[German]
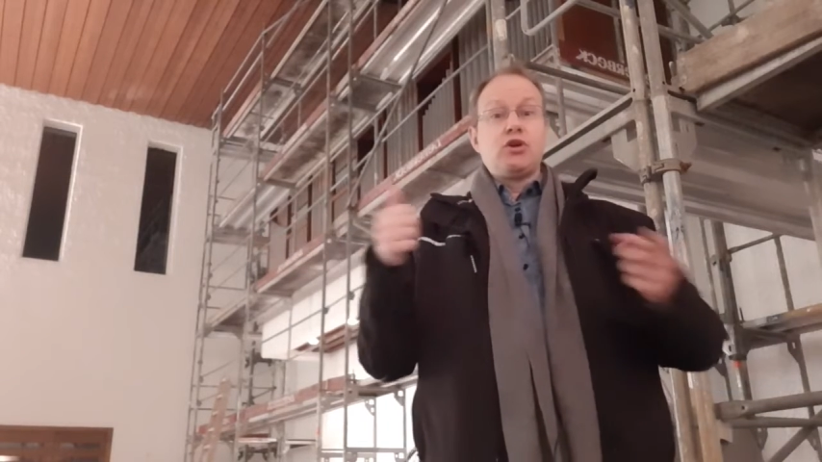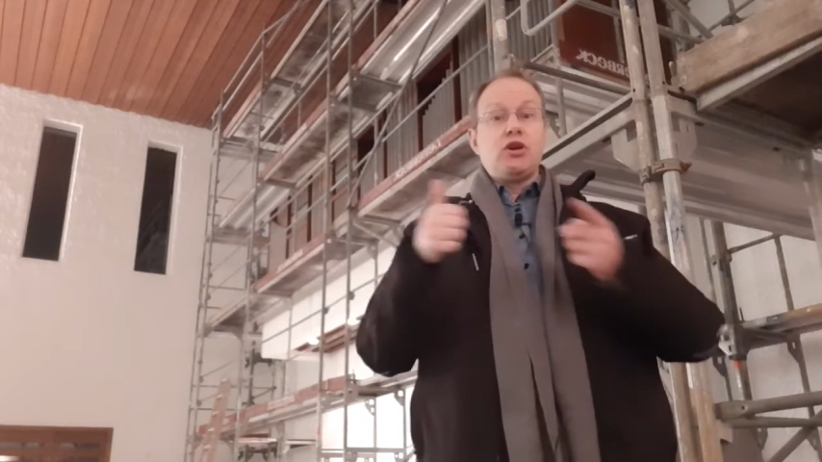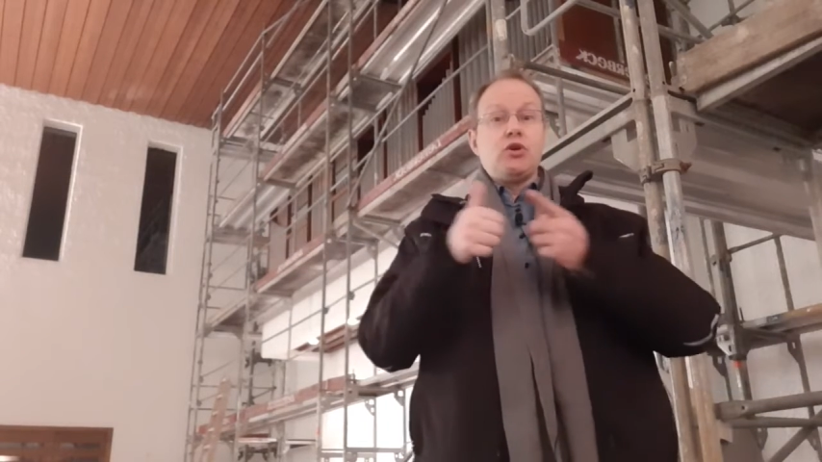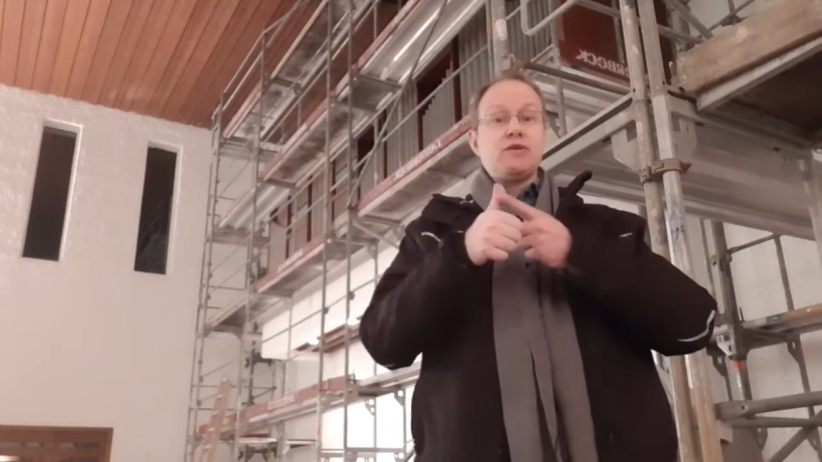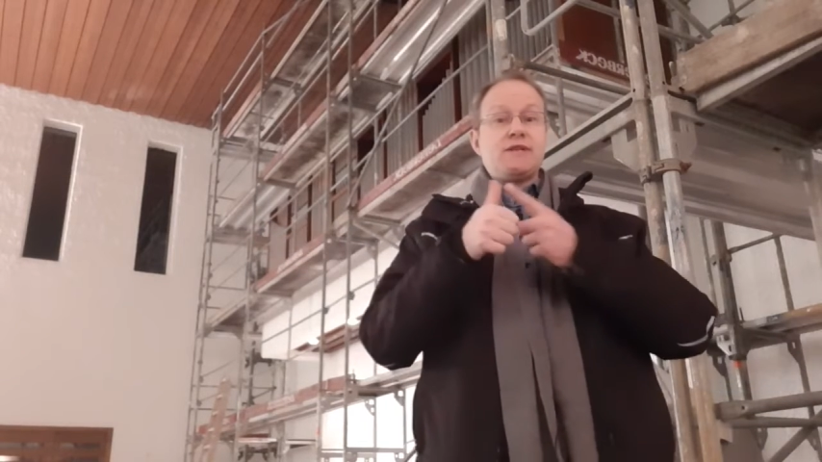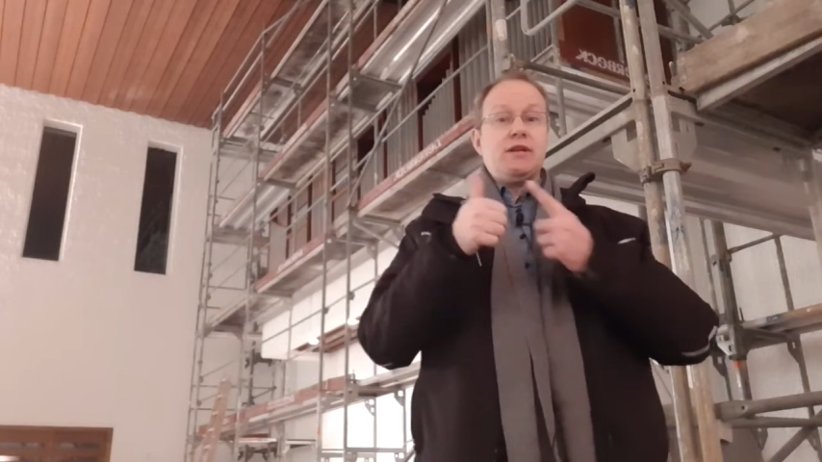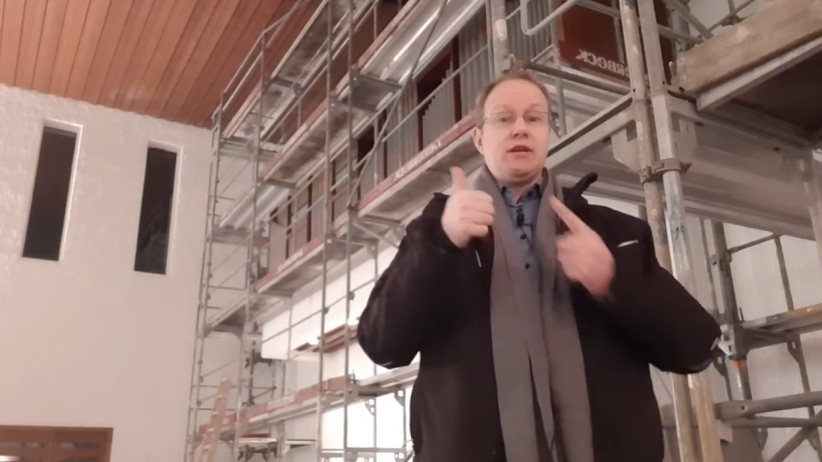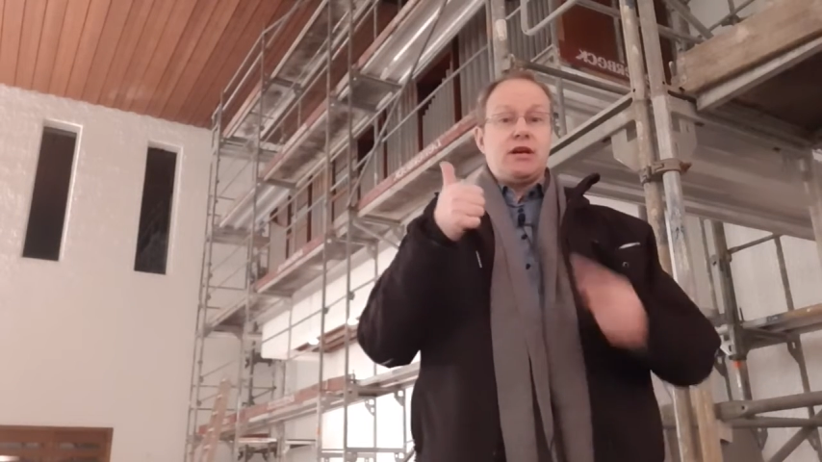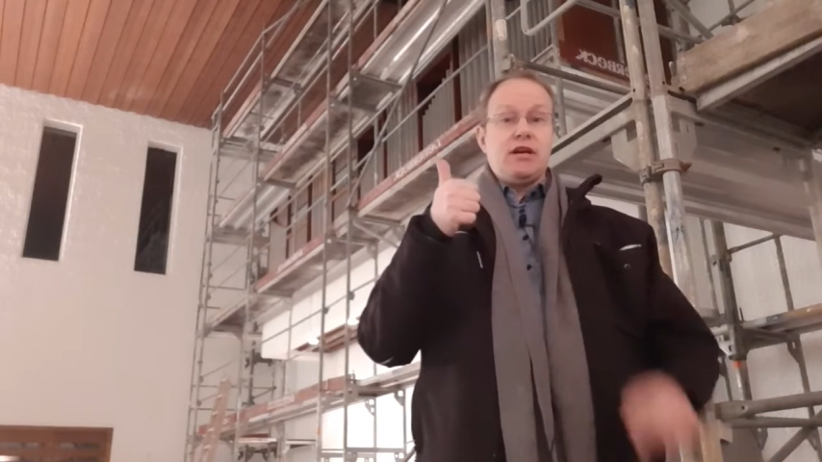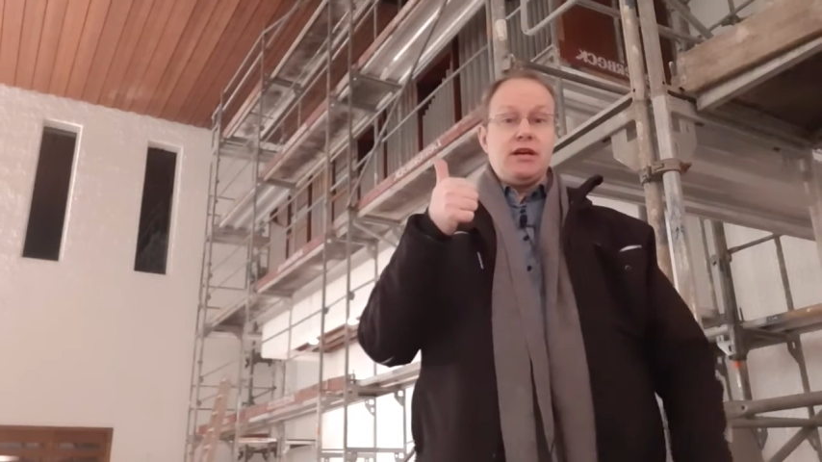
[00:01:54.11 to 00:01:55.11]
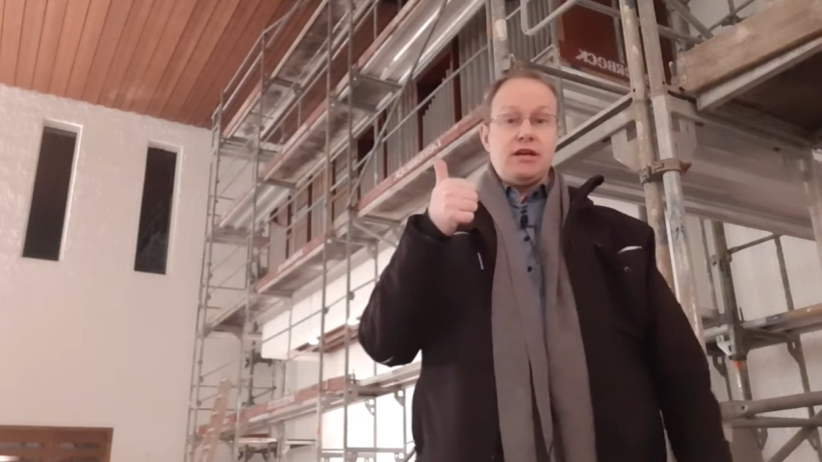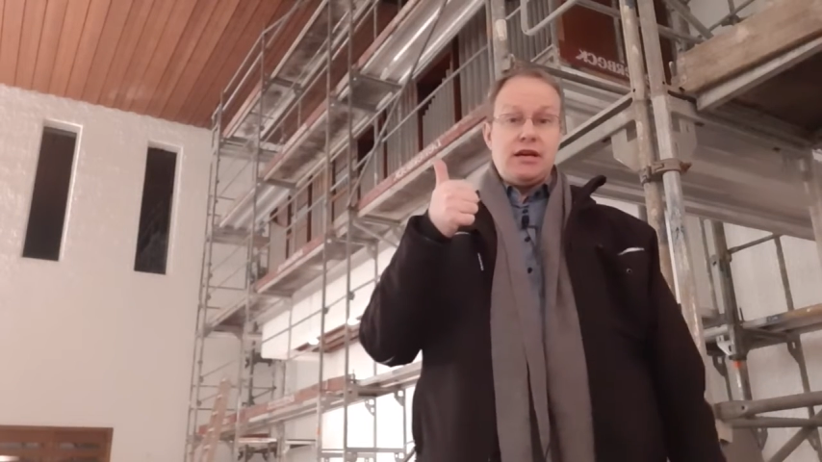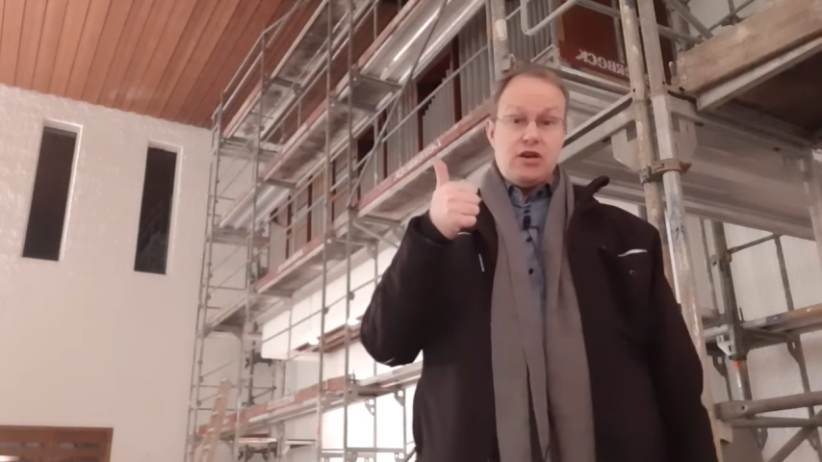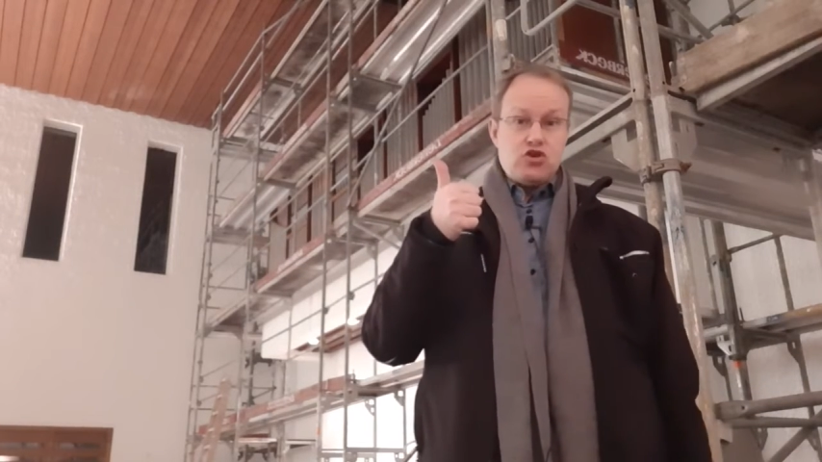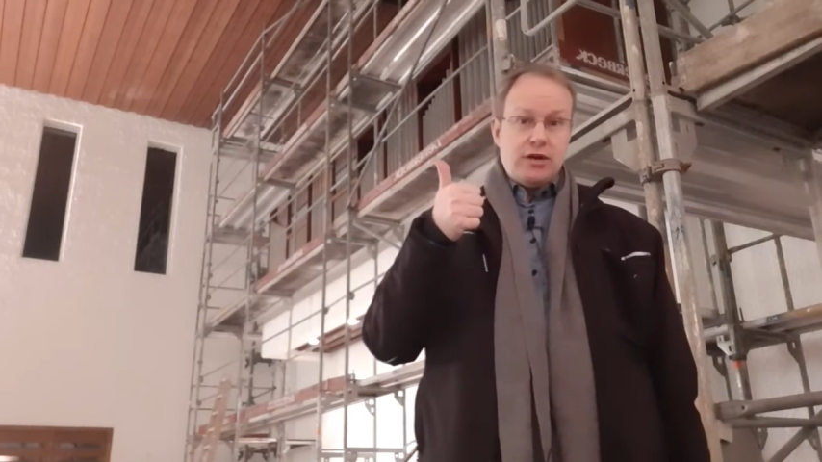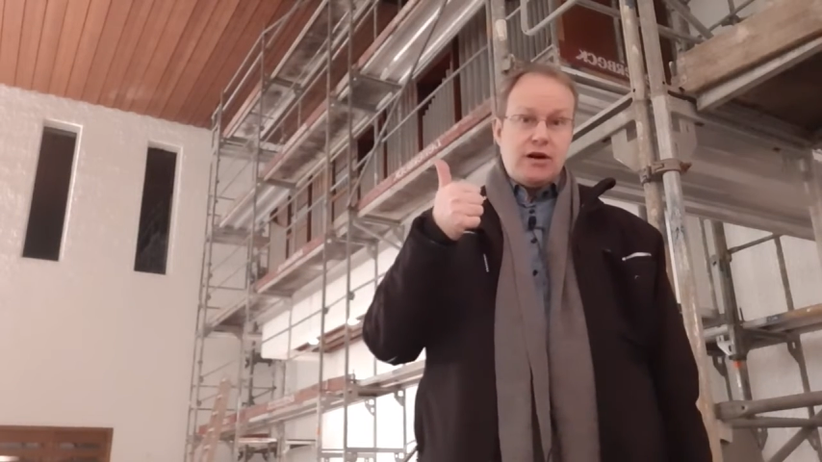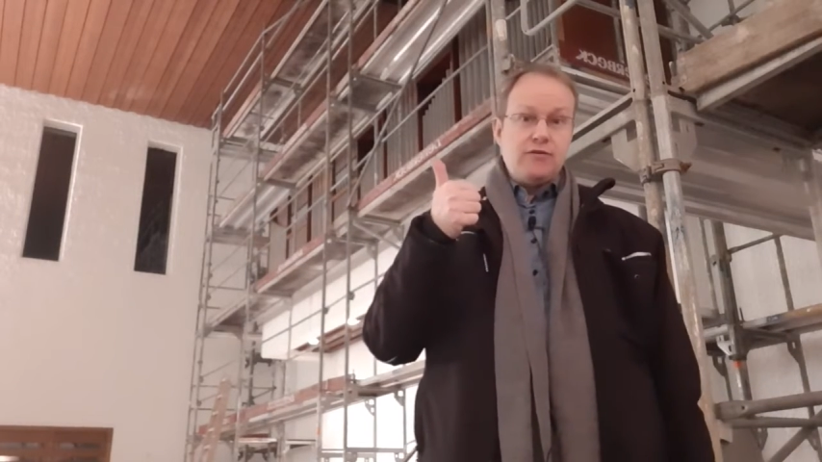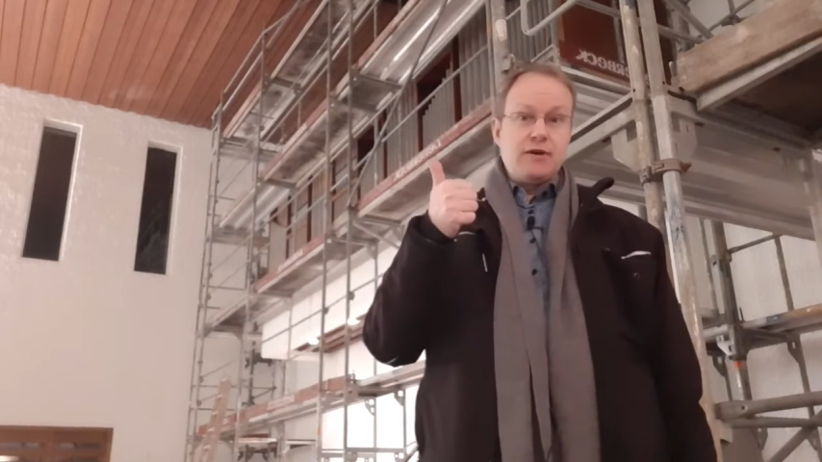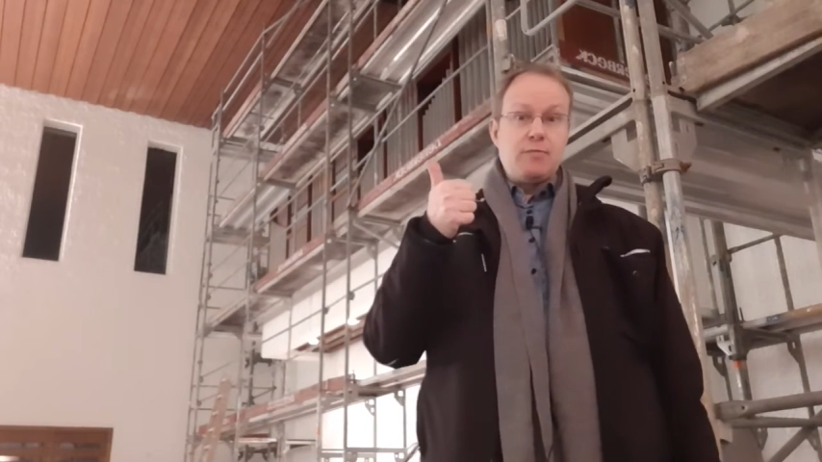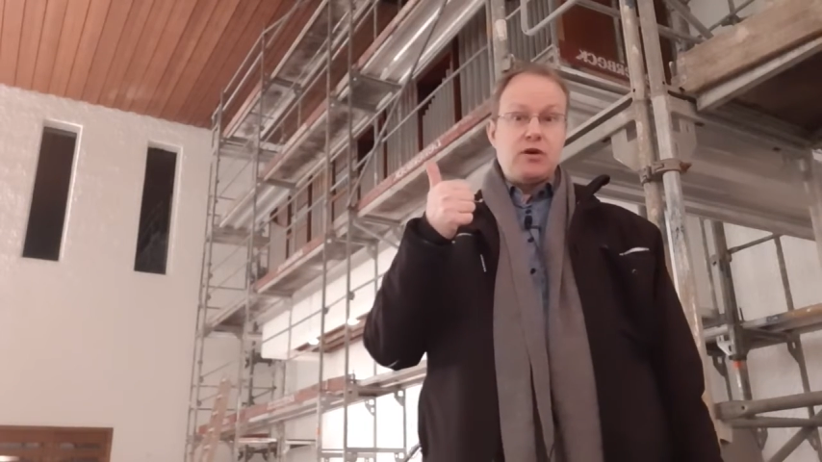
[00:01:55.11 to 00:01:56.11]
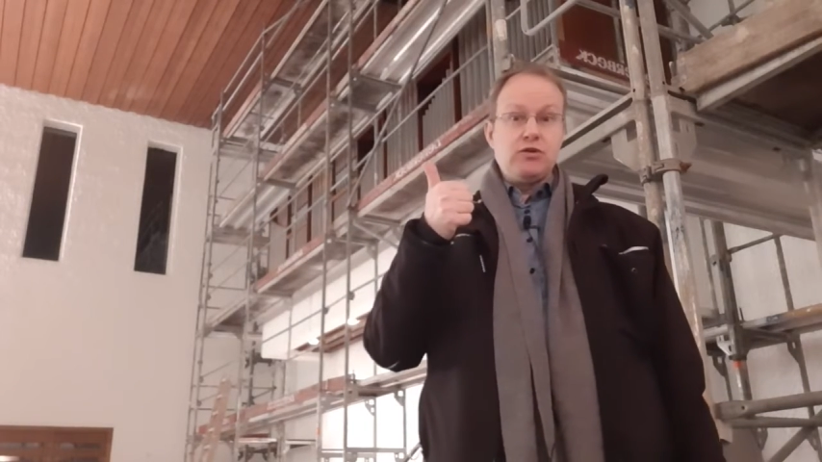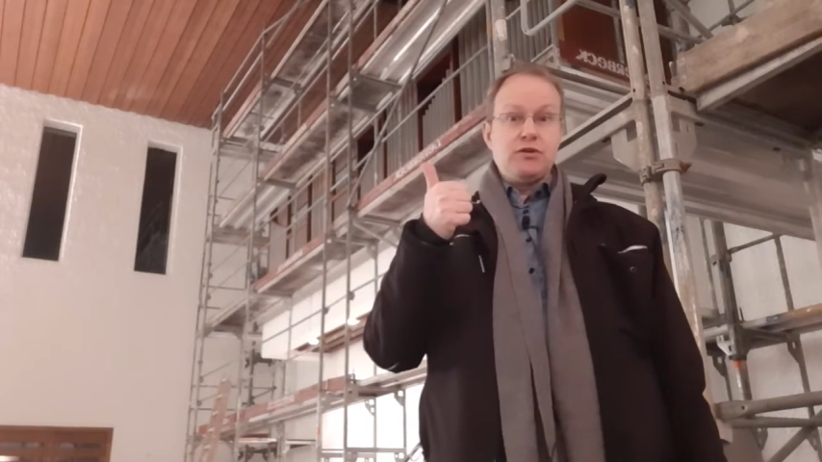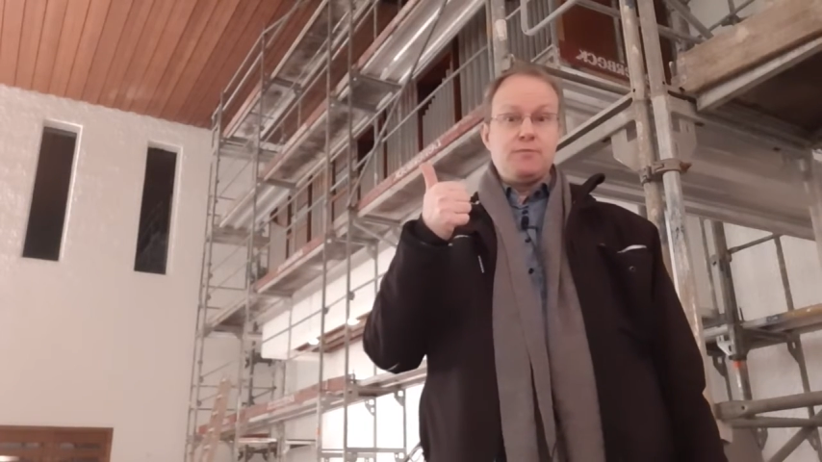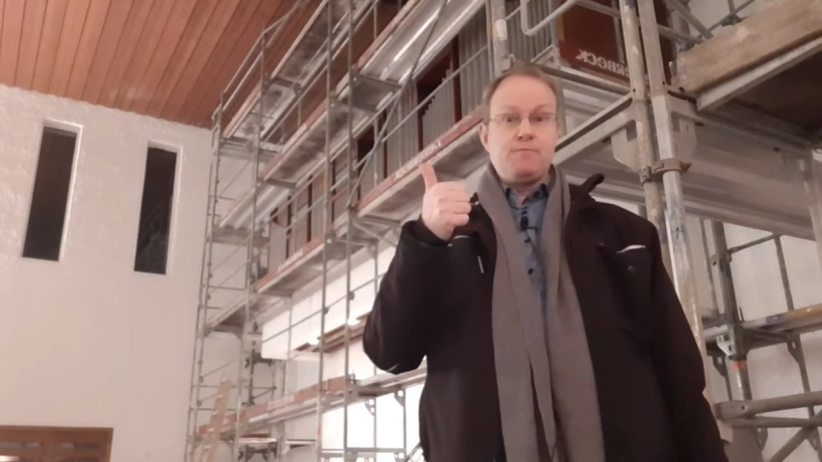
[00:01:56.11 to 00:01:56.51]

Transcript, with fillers: Gerüst in der Kirche eh schon aufgebaut.